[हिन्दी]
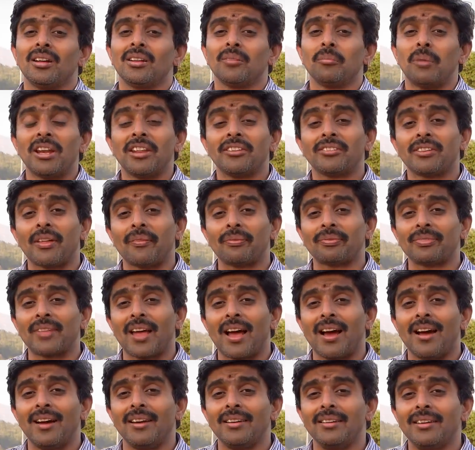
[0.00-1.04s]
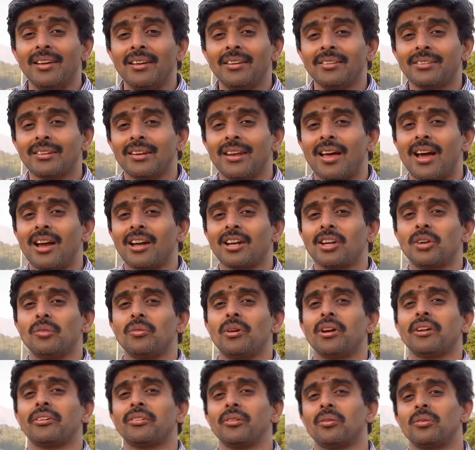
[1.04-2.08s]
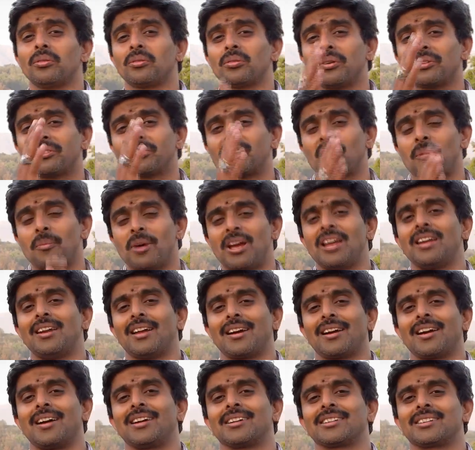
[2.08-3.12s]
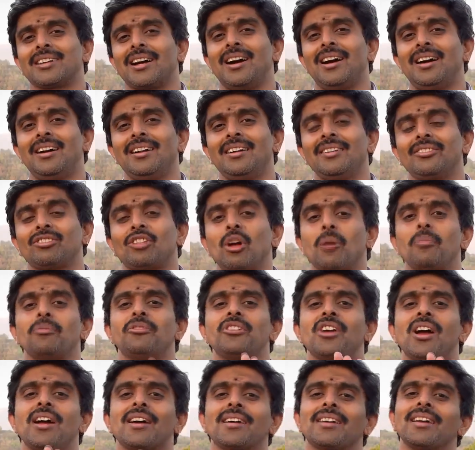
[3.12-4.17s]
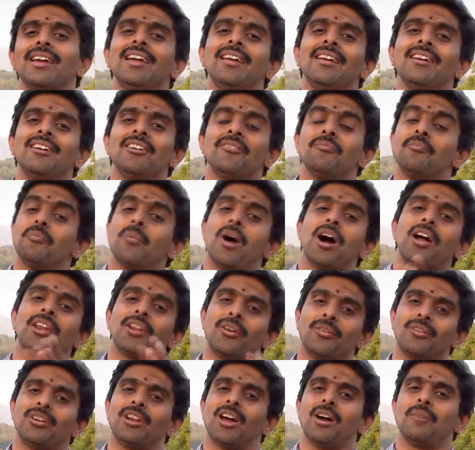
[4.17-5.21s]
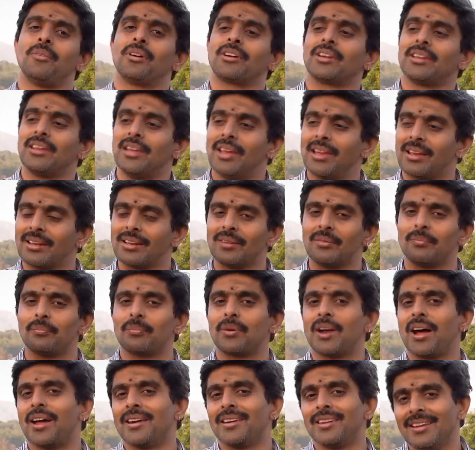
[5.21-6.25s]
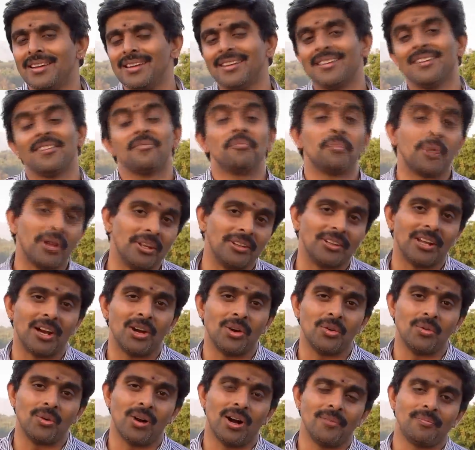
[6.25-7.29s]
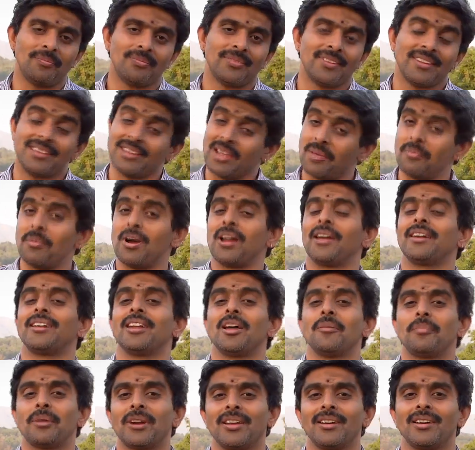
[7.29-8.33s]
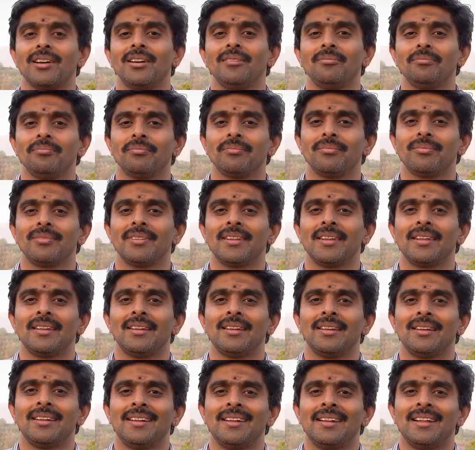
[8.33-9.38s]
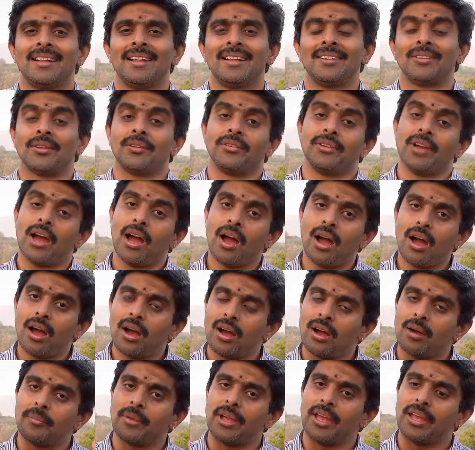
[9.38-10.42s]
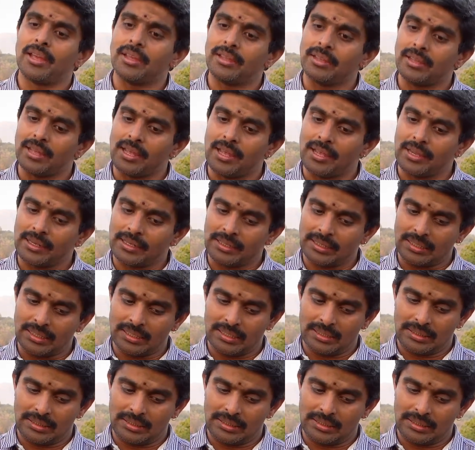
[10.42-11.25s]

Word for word: माने सत्ताईस लाख वर्ष उनको समय लगा था तब जाके मानव नामक एक प्राणी पैदा हुआ ये मानना पड़ेगा तो यहाँ हमें एक